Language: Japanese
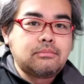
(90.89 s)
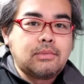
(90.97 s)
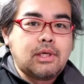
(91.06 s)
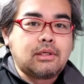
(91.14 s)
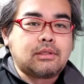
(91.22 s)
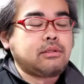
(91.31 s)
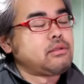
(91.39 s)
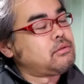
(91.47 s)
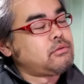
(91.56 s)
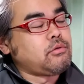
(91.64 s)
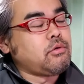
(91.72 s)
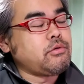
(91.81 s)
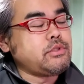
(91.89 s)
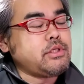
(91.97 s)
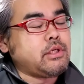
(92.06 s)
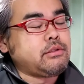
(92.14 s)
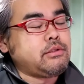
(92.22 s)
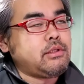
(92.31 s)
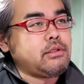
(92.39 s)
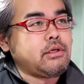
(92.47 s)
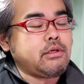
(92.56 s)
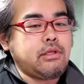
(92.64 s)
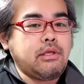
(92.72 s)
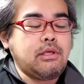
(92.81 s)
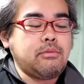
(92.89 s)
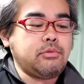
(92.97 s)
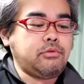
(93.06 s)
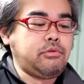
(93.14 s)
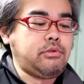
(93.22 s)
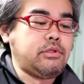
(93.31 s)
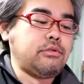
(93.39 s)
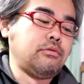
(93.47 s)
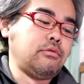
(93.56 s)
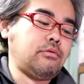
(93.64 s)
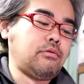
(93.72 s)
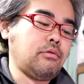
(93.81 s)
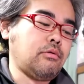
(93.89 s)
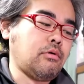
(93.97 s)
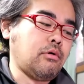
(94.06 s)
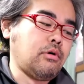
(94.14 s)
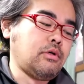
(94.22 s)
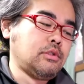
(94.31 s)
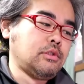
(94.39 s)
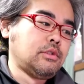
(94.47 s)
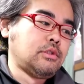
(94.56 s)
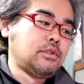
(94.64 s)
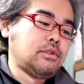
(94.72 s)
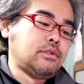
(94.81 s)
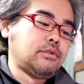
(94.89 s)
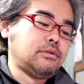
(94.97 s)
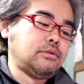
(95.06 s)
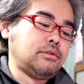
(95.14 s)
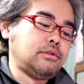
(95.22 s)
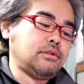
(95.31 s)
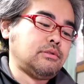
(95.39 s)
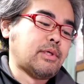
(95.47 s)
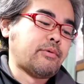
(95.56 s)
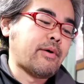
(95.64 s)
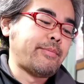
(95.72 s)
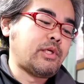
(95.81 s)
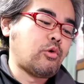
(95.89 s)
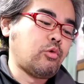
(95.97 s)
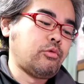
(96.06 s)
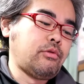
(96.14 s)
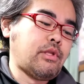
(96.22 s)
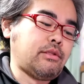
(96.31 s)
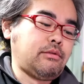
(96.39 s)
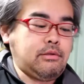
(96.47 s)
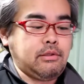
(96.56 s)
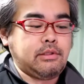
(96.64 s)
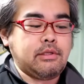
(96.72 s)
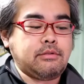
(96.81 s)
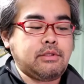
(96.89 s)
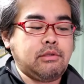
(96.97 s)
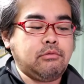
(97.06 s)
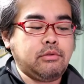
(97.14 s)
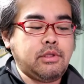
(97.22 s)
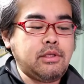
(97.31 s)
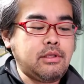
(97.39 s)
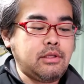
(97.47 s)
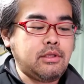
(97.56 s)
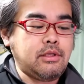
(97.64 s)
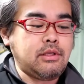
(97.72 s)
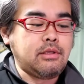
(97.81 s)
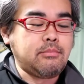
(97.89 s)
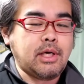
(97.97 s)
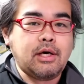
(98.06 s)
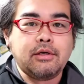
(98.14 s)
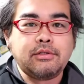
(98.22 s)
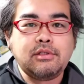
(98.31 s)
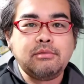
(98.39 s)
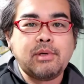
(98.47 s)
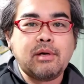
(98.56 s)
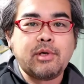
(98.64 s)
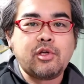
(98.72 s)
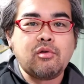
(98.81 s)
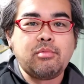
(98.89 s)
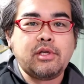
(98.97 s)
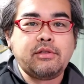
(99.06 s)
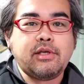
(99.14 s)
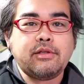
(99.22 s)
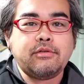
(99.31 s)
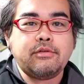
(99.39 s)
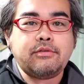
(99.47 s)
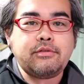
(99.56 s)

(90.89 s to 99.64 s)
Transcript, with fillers: まあ、当時やってたゲームっていうと、うん、まあ、ファミコンだったですけどね、えー、まあ、スーパーマリオブラザーズ